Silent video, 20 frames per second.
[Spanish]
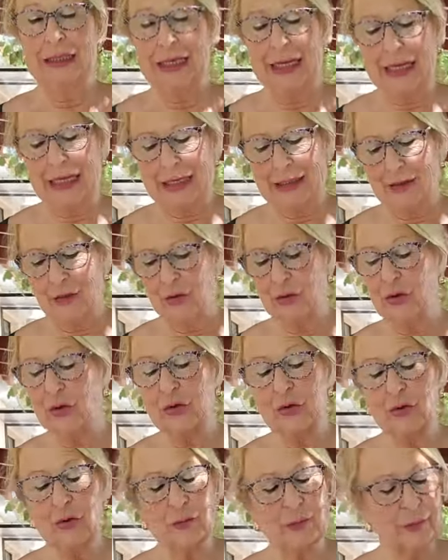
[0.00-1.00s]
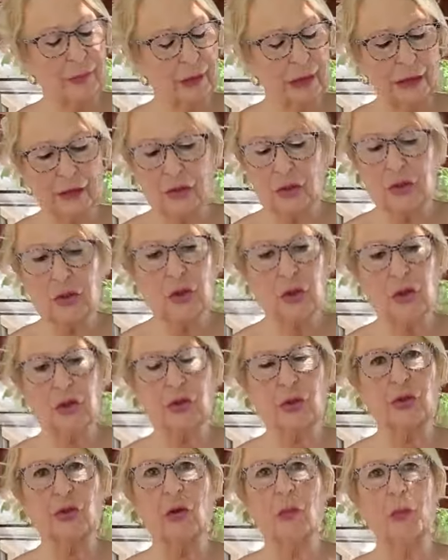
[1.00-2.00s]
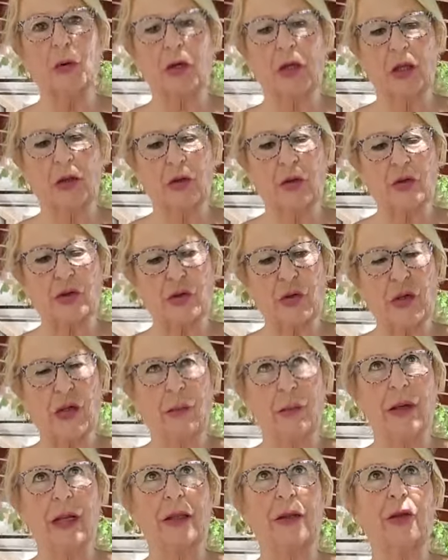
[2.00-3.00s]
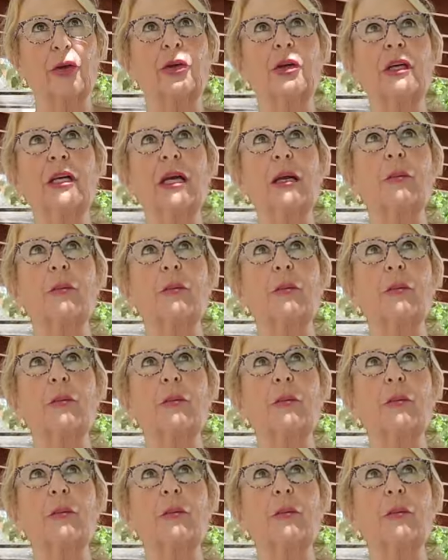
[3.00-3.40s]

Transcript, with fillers: claro, yo no, yo no lo noto porque yo estoy hablando